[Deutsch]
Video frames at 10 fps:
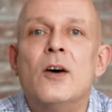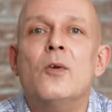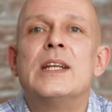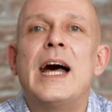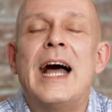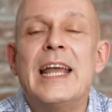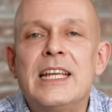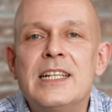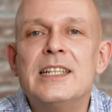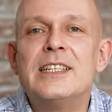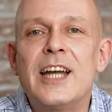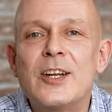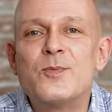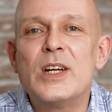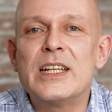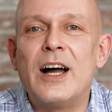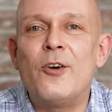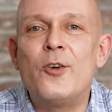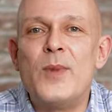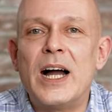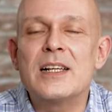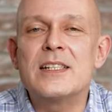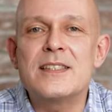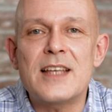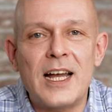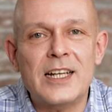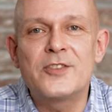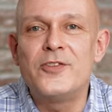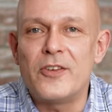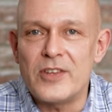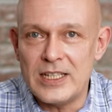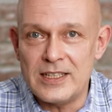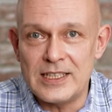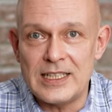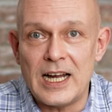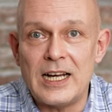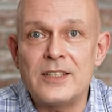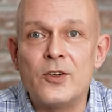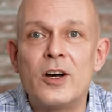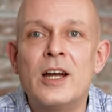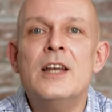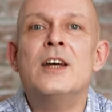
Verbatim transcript: Und eigentlich hat man ja auch mal gesagt, vor wenigen Jahren noch,